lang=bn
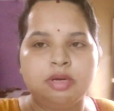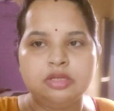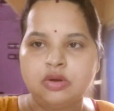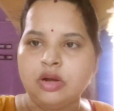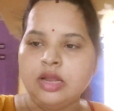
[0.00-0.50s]
মানে
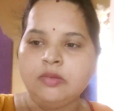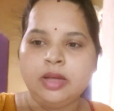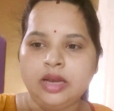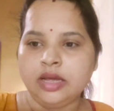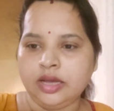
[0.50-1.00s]

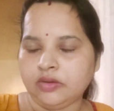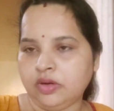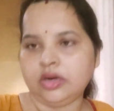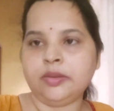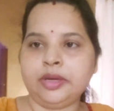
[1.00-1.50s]
সকালবেলা
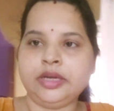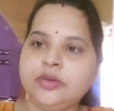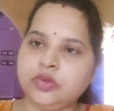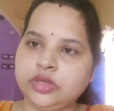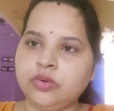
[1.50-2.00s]
এখন আর আমাকে
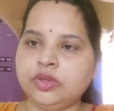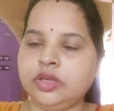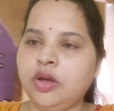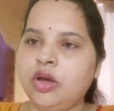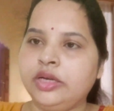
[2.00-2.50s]
রুটি
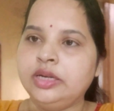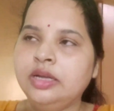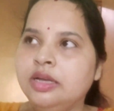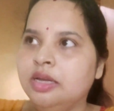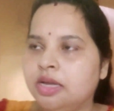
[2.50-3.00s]
করতে হয় না
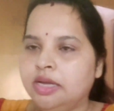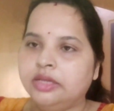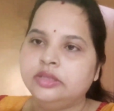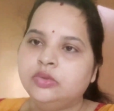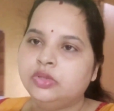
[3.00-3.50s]

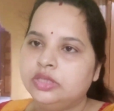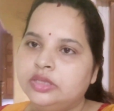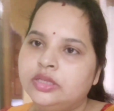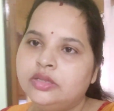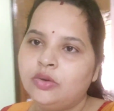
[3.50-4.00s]
এই দু তিন
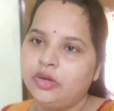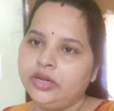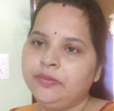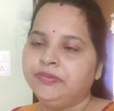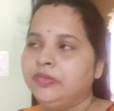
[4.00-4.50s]
দিন
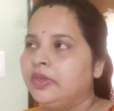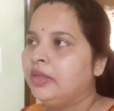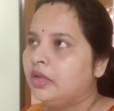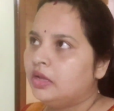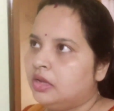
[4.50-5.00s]
ধরে
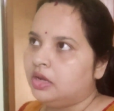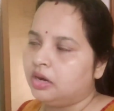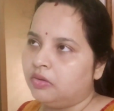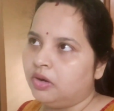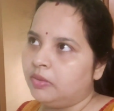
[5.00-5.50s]

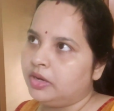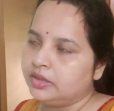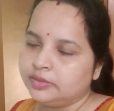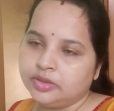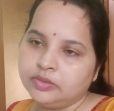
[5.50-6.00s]
কারণ আমার
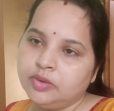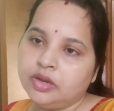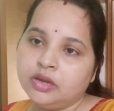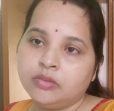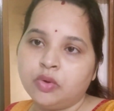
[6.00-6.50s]
হাজব্যান্ড
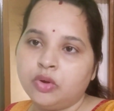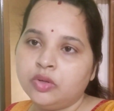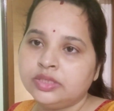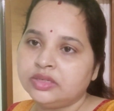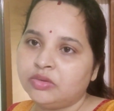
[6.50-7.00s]
বলল
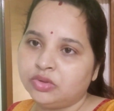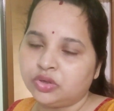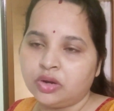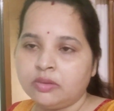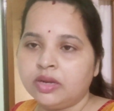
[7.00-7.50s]
যে ও
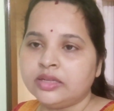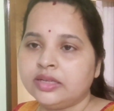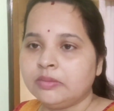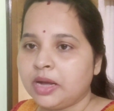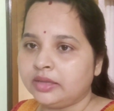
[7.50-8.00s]
সকালবেলার
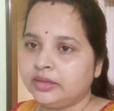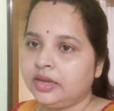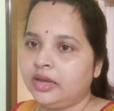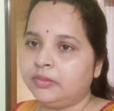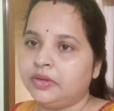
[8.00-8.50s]
দিকে
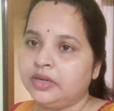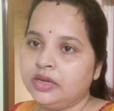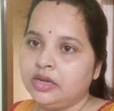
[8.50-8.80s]
ভাতই খাবে